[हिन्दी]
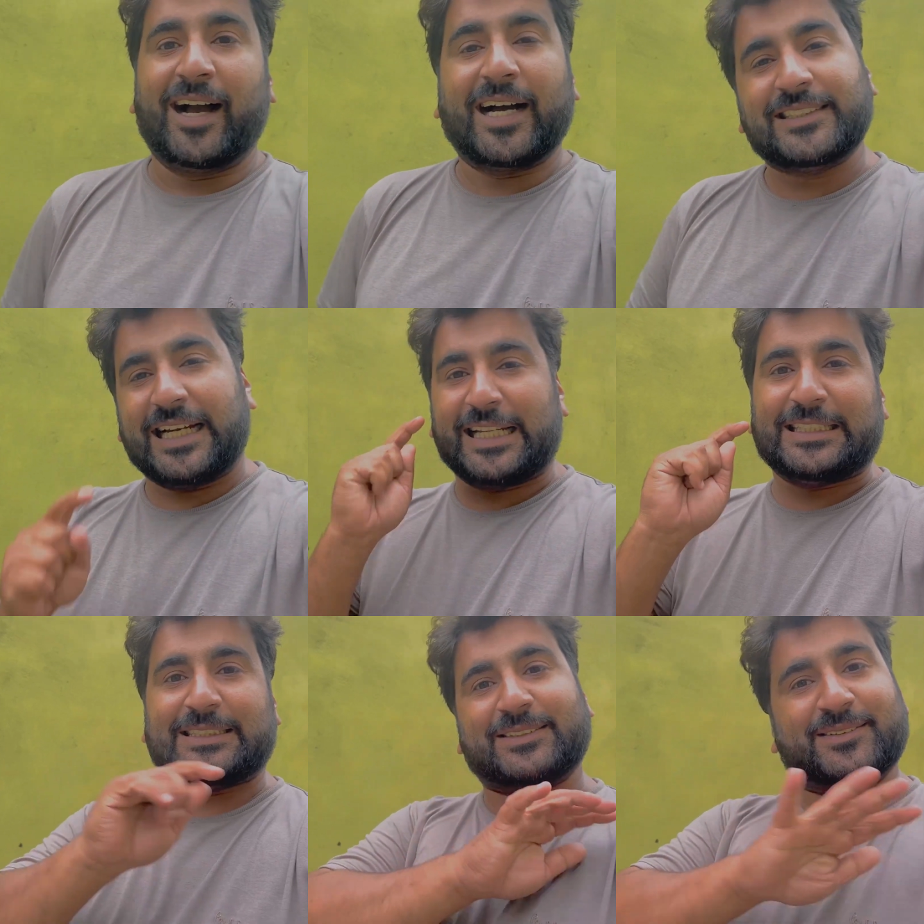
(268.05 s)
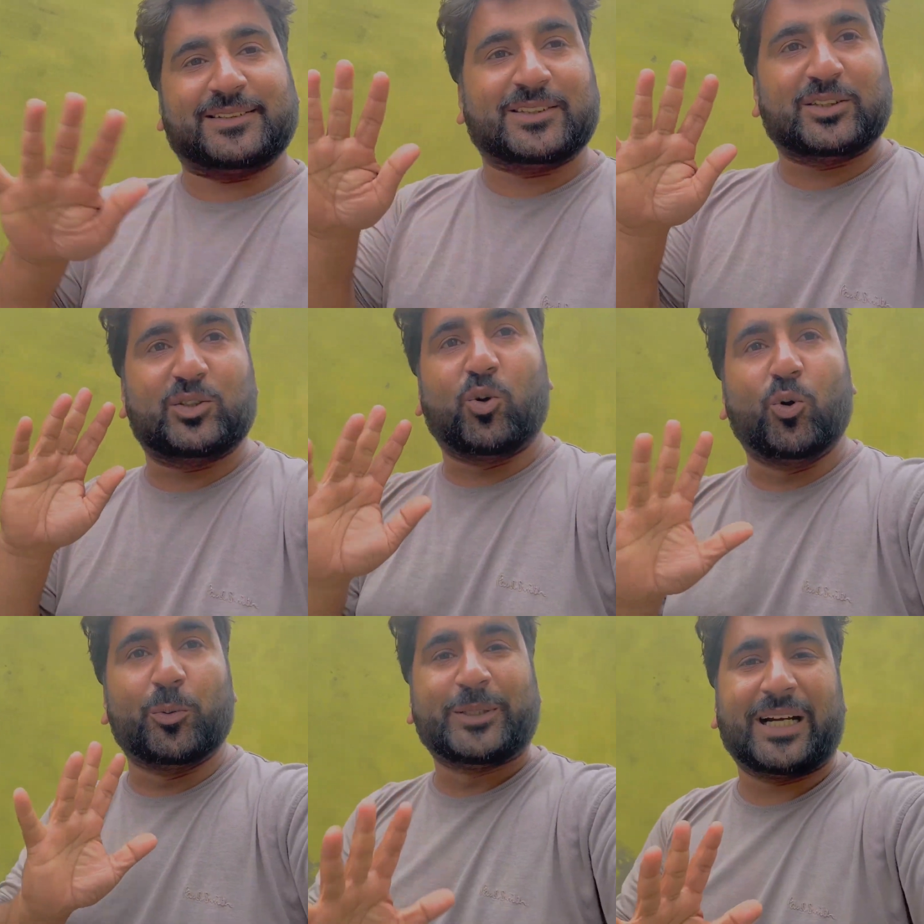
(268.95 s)
अज
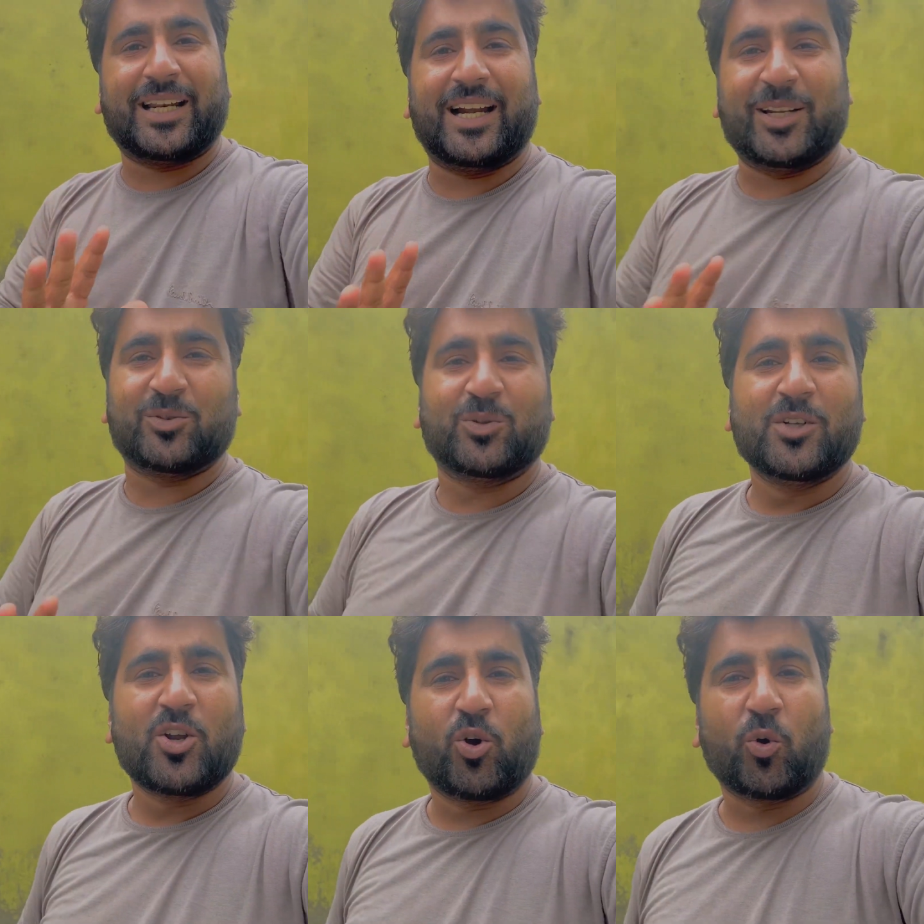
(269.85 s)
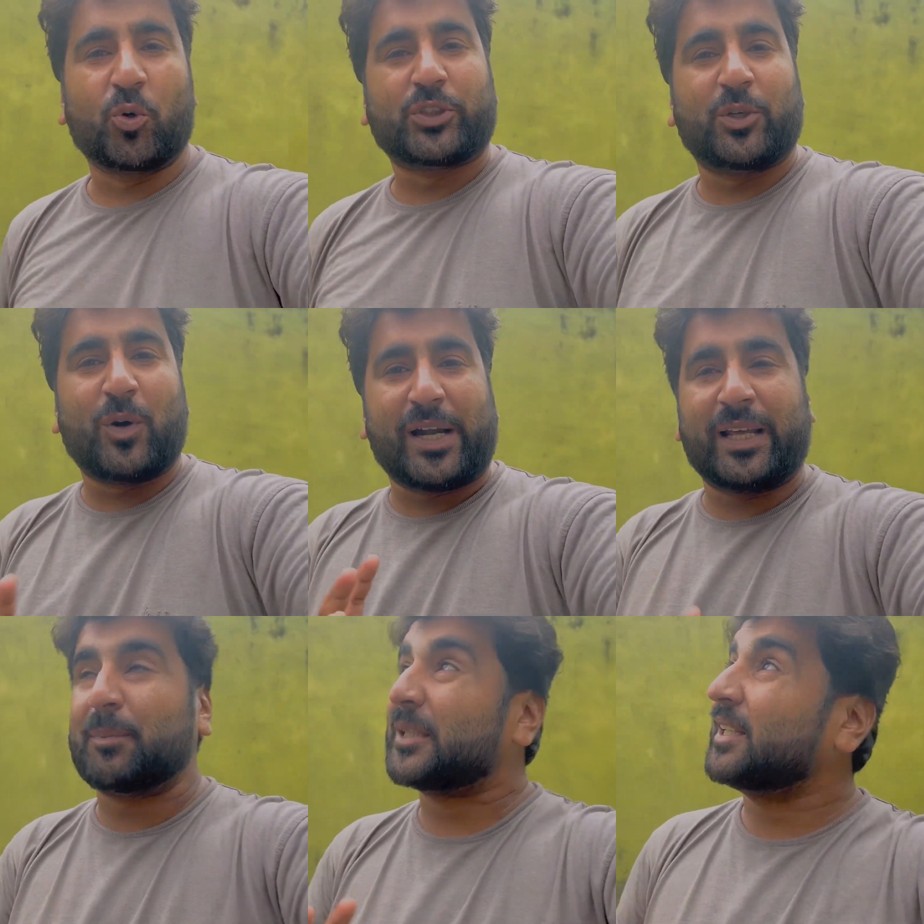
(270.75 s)
खूब जड़े गोते लवाने
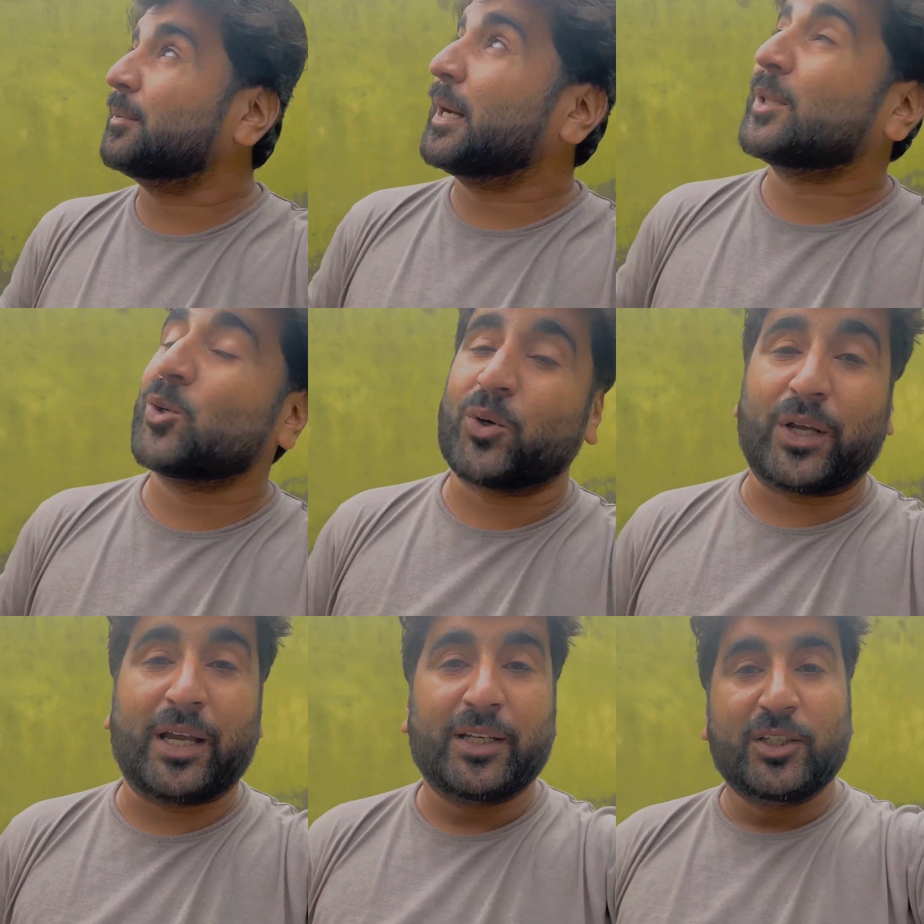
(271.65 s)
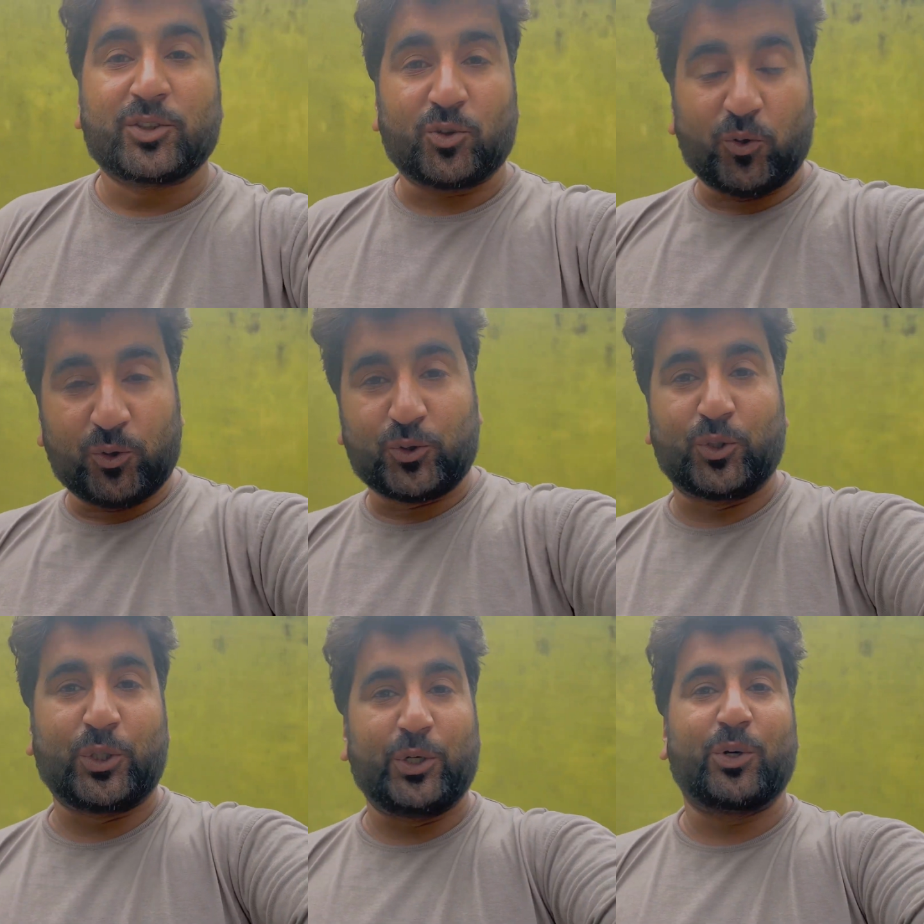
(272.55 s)
बदल बंद हो गए स्कूलों
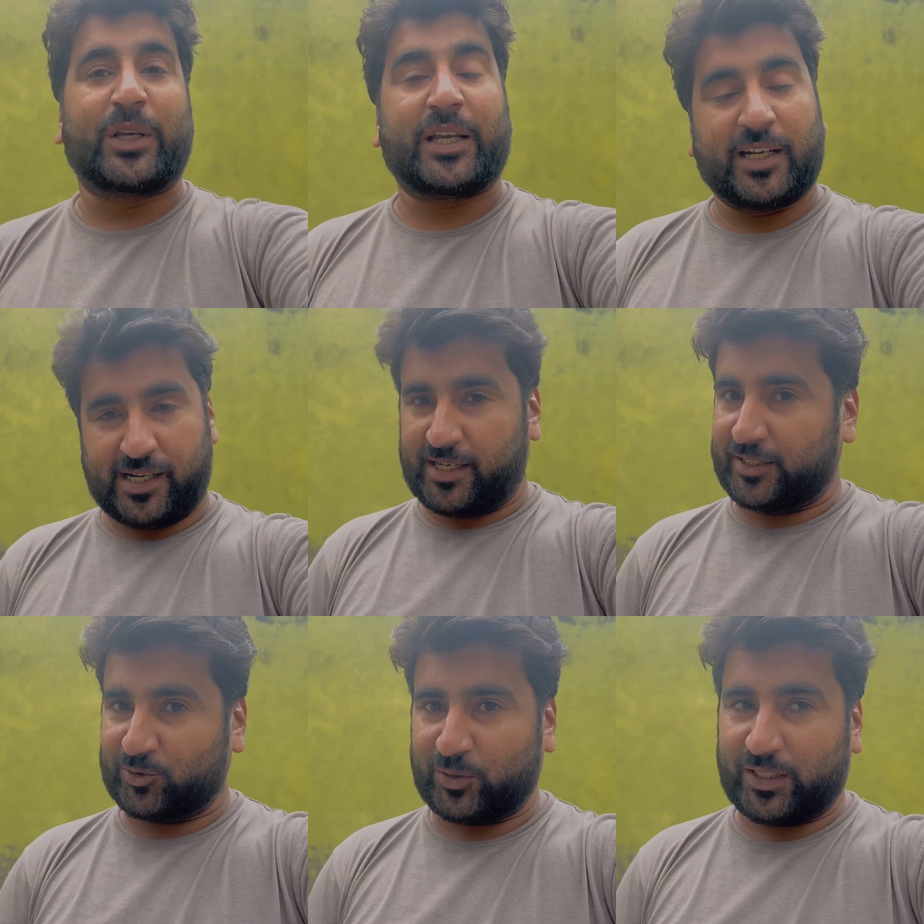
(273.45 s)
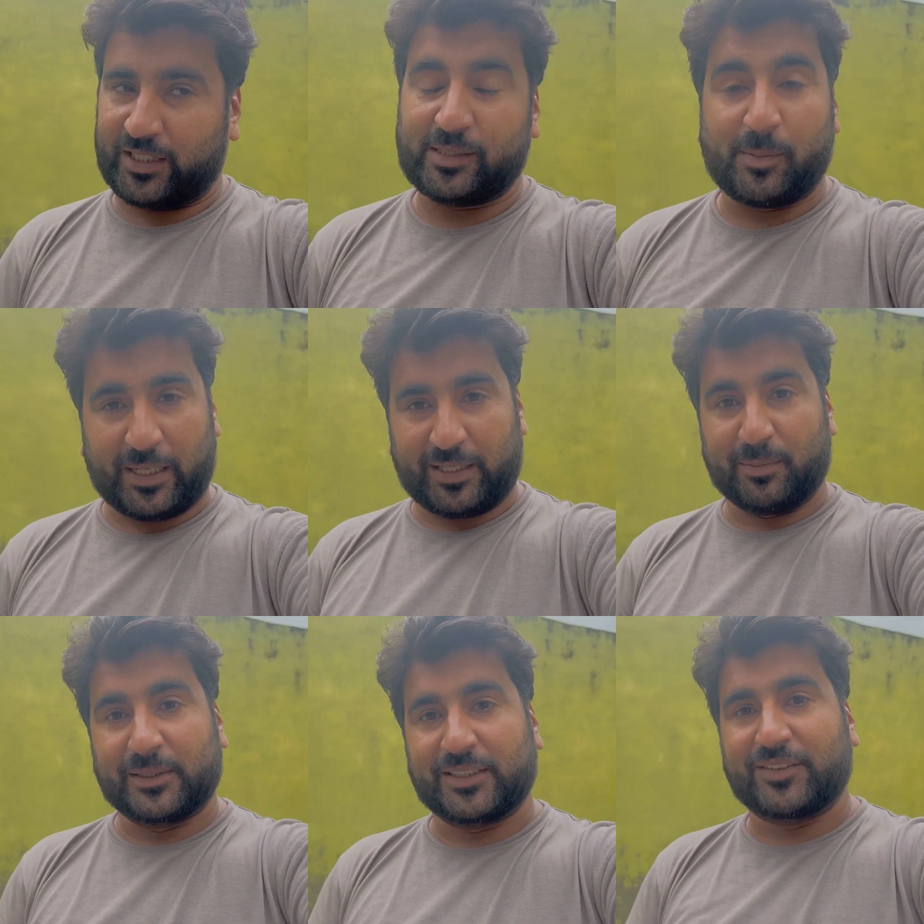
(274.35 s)
छुट्टी हो गई घर आ चुके ने बाकी
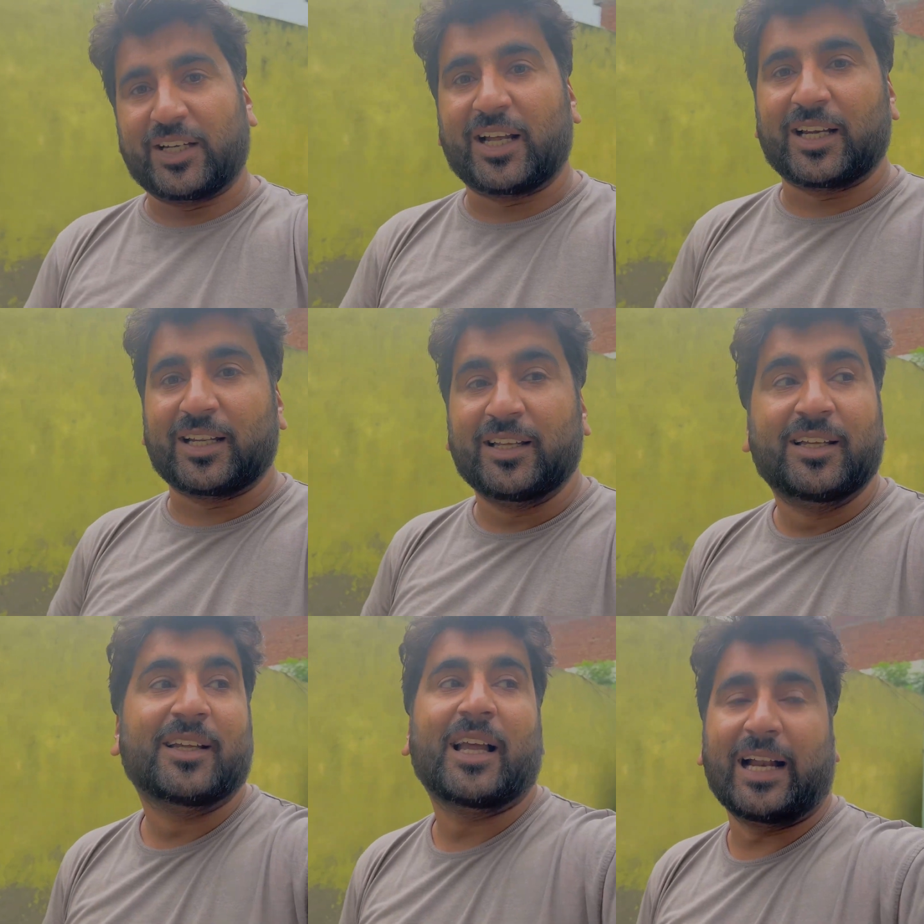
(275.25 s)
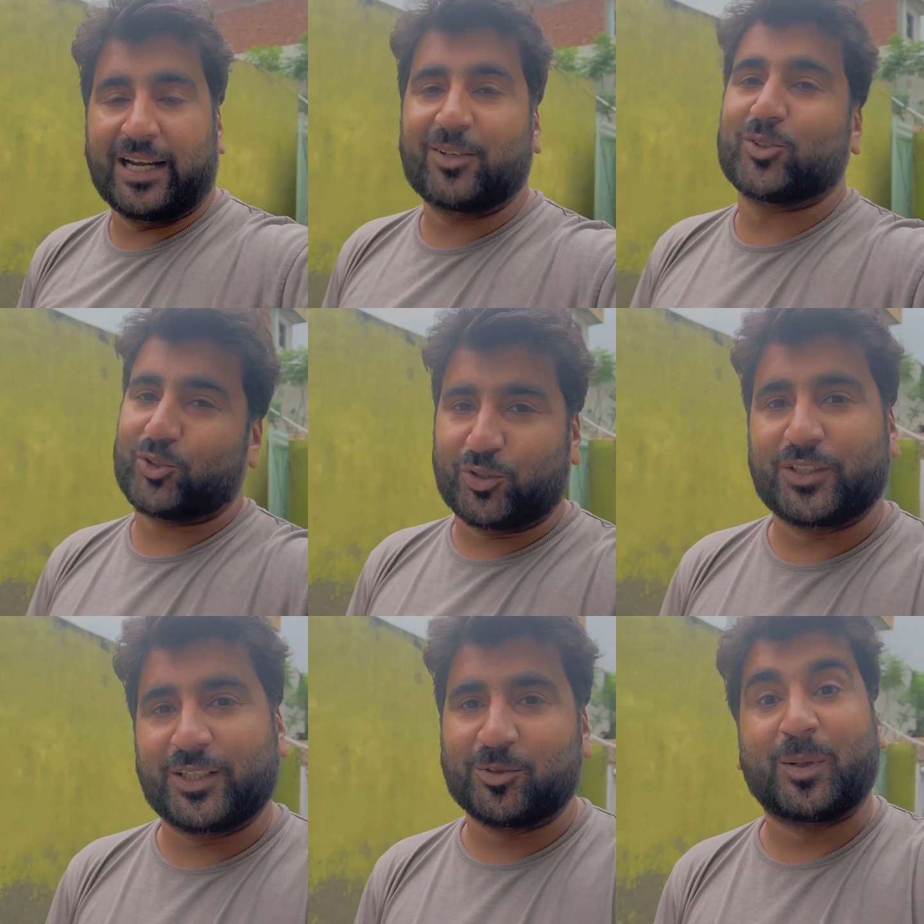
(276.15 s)
बच्चे भी आ रहे हैं है ना थोड़ी
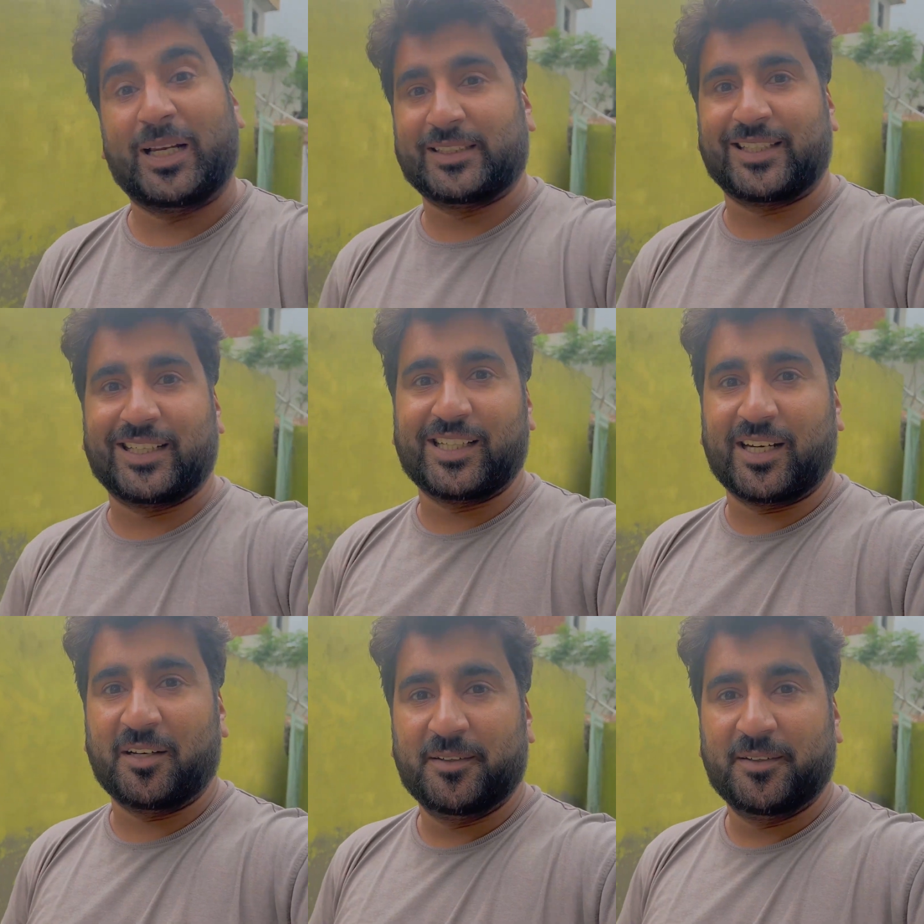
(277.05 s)
देर में मालिश करिए ना